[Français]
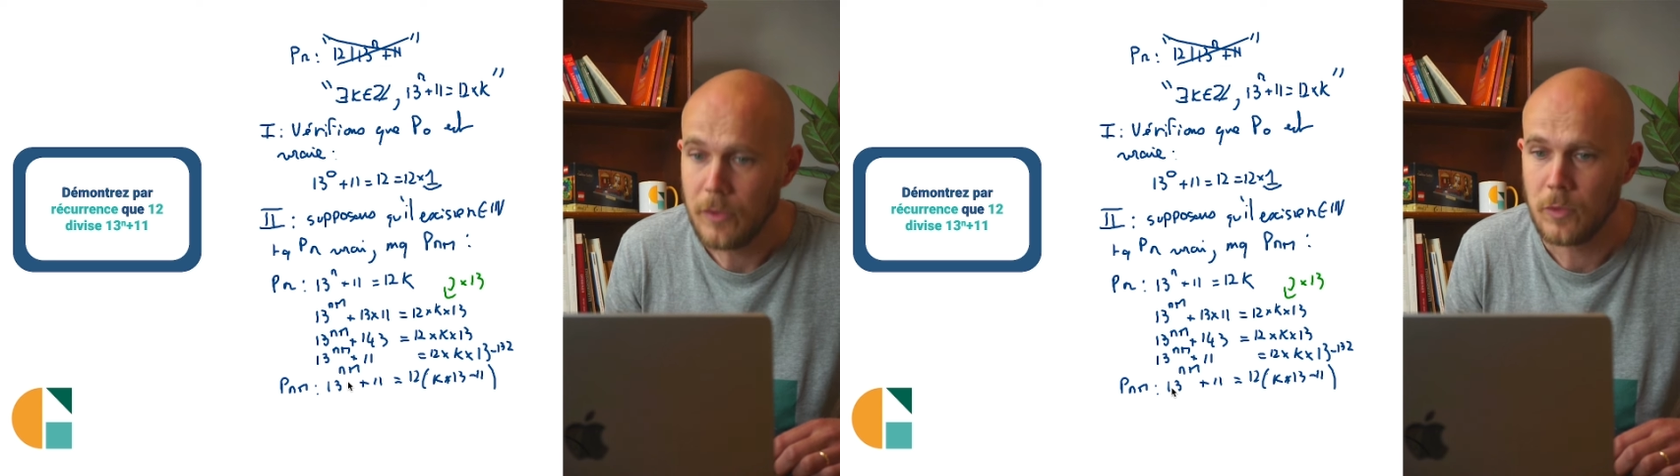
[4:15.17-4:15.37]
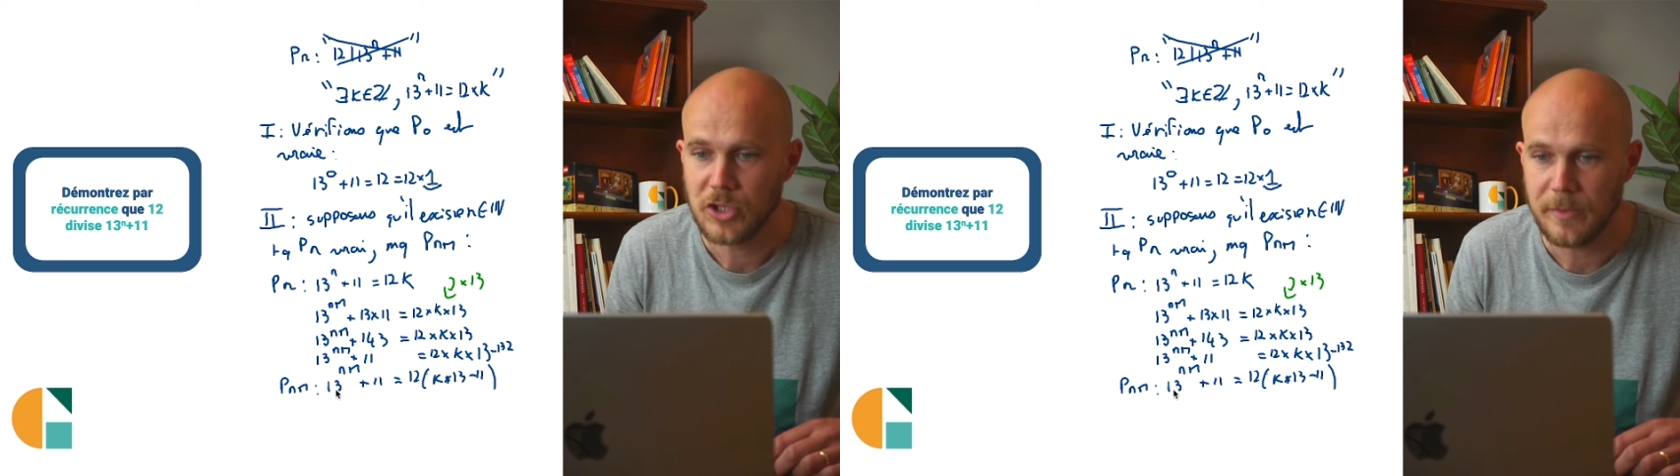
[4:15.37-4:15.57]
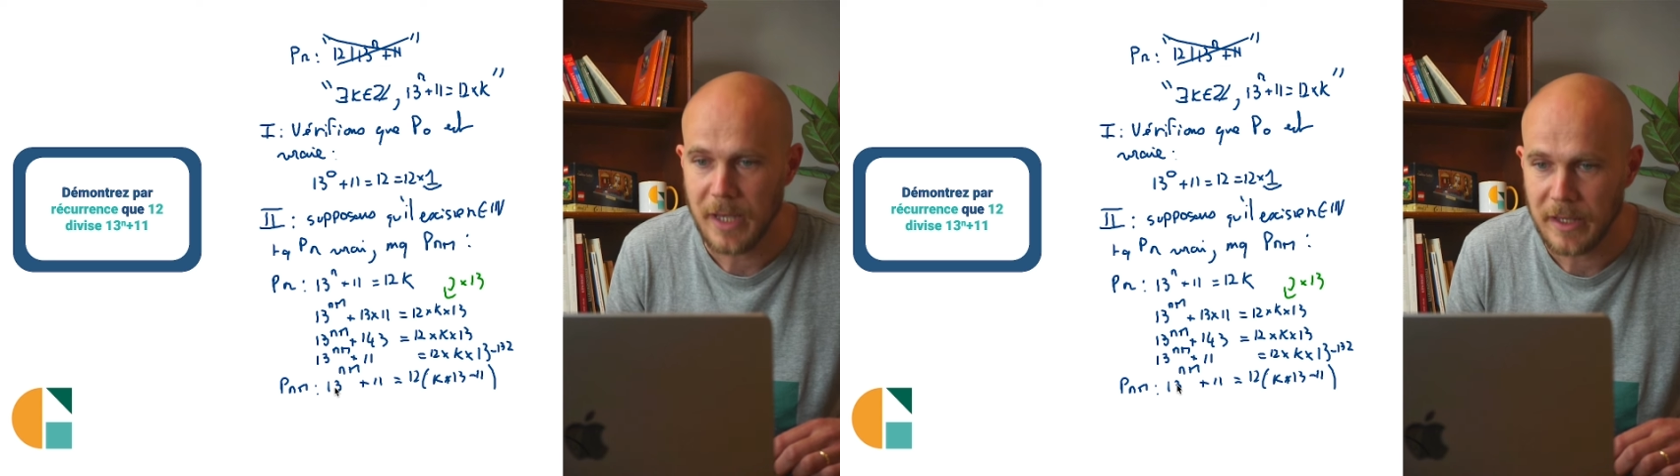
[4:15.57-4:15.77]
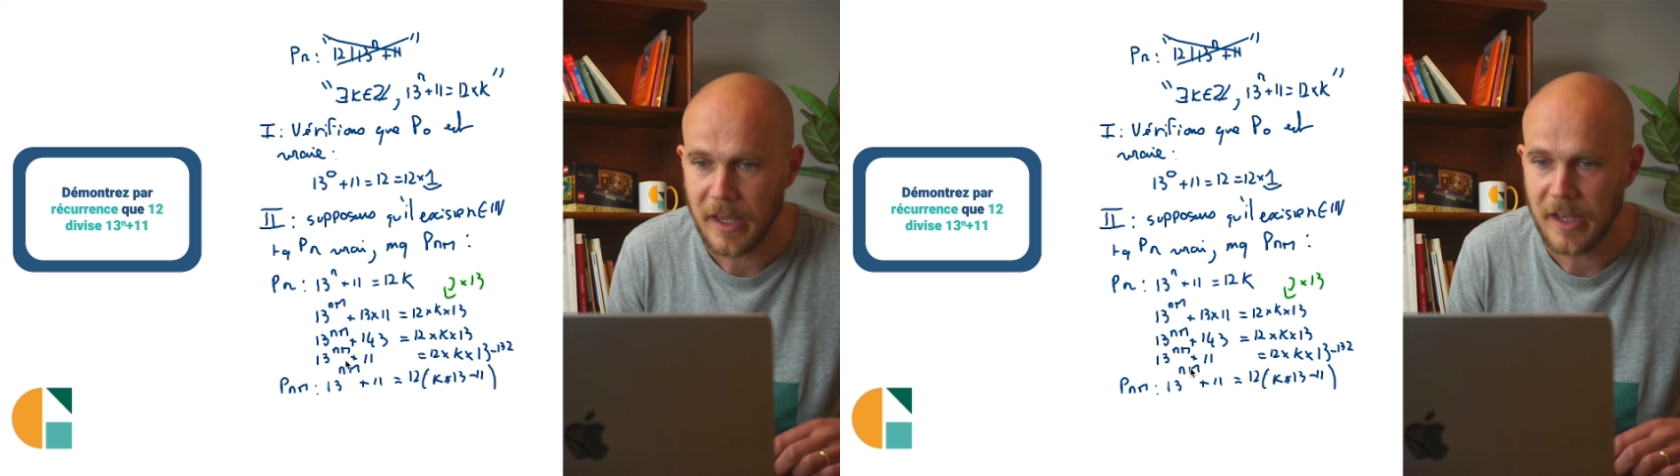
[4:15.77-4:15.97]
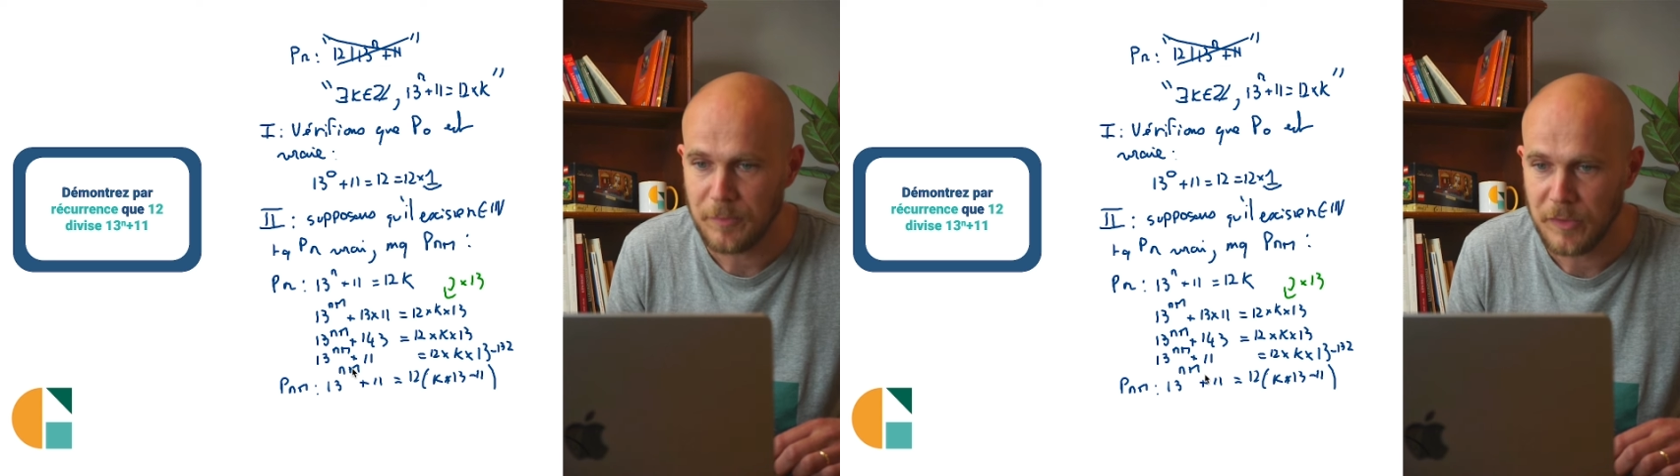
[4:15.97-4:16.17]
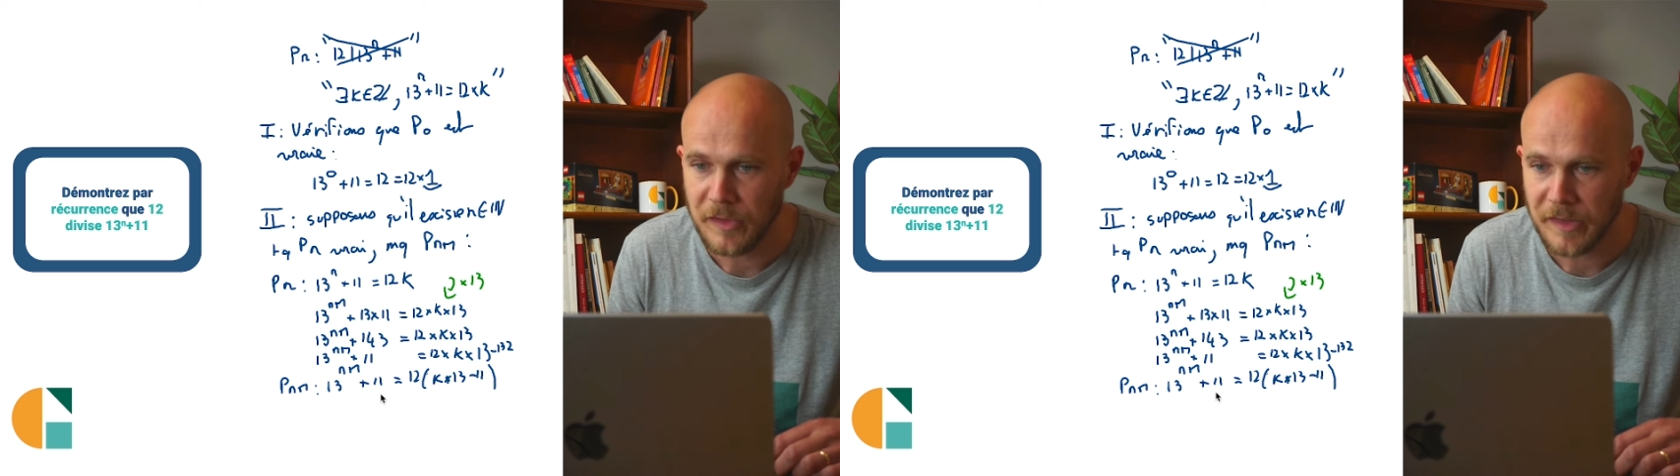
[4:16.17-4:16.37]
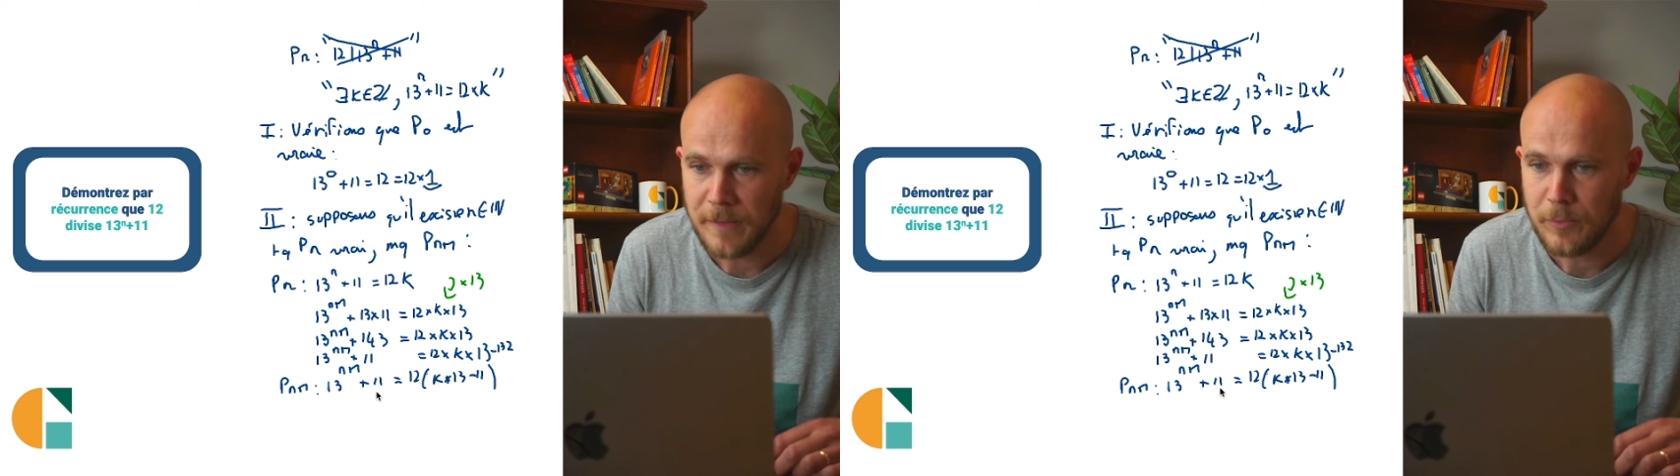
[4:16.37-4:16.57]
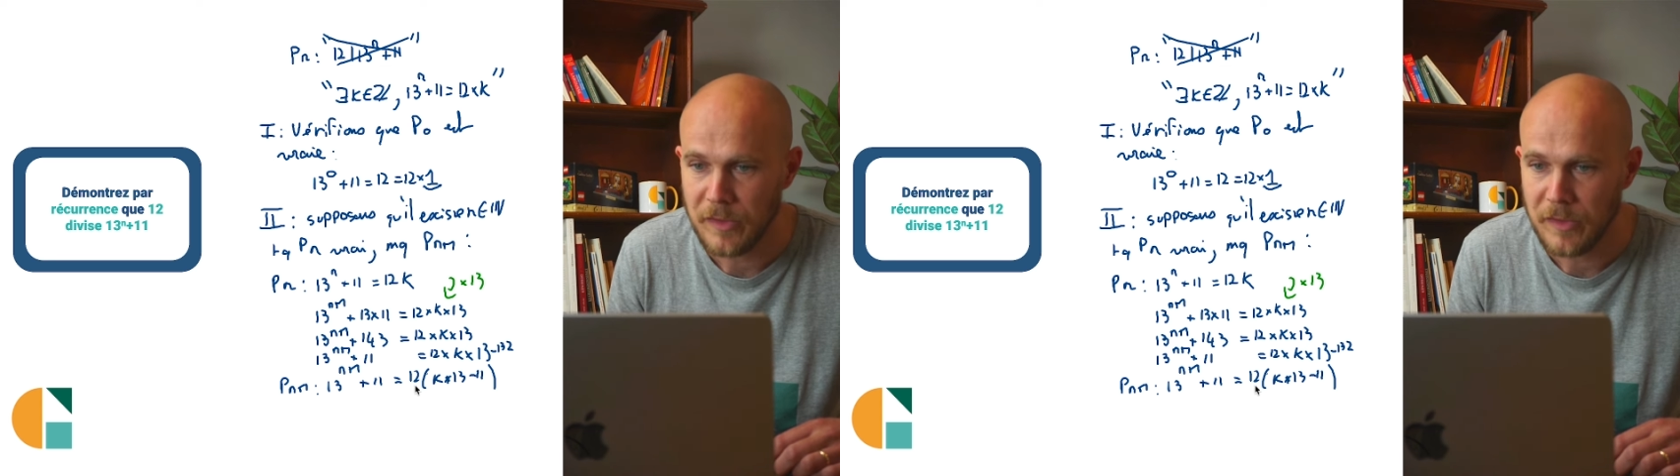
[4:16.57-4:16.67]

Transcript: Donc j'ai bien 13 puissance n plus